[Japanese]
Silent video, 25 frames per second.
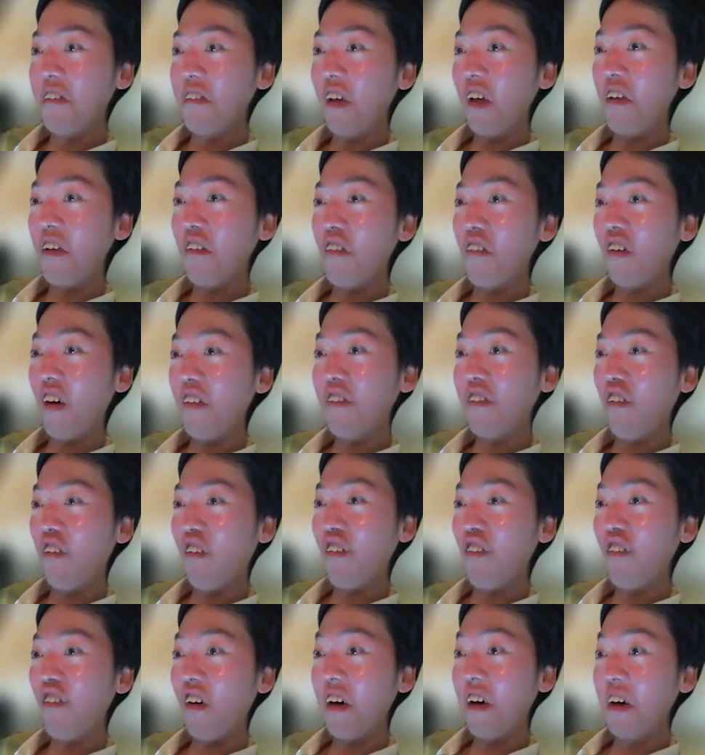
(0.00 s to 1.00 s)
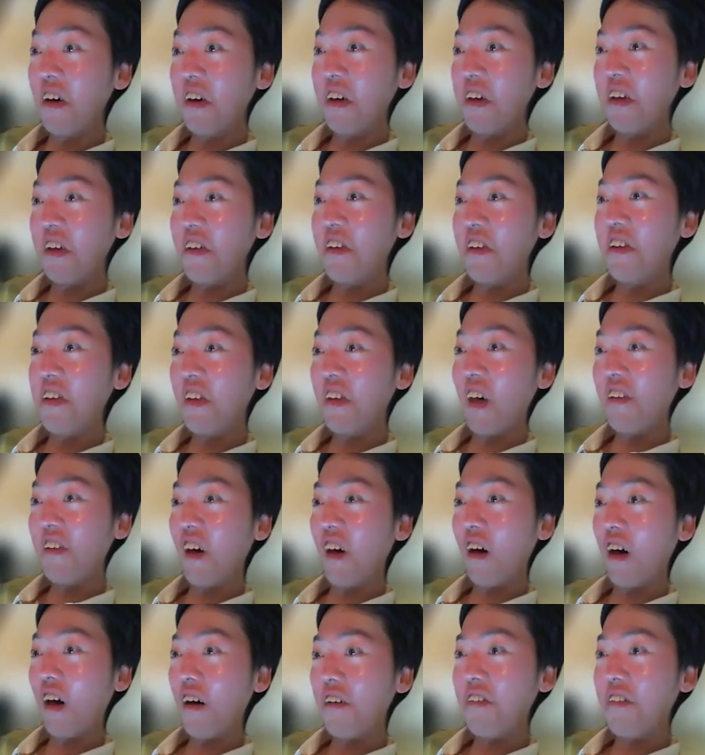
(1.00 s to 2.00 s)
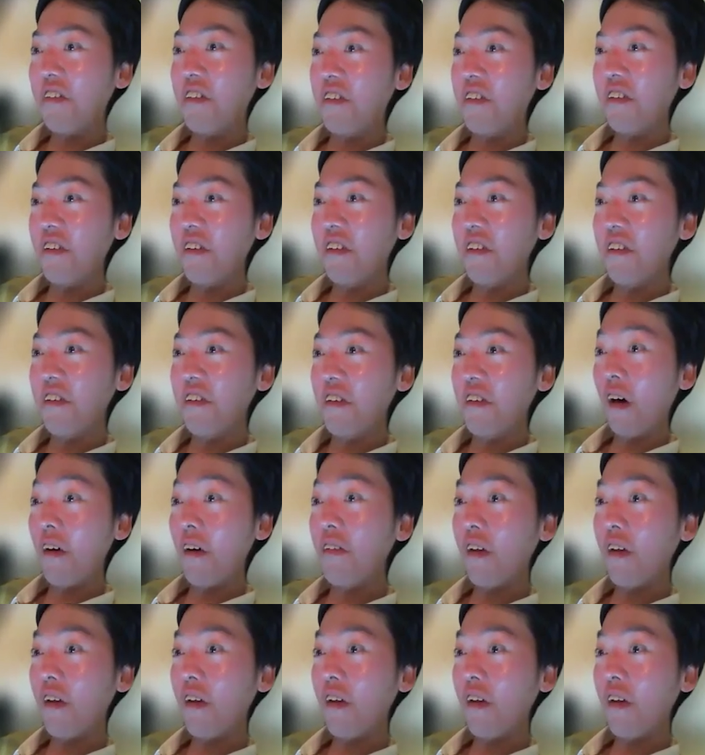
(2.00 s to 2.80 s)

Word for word: ていうのは当時は知らなかった知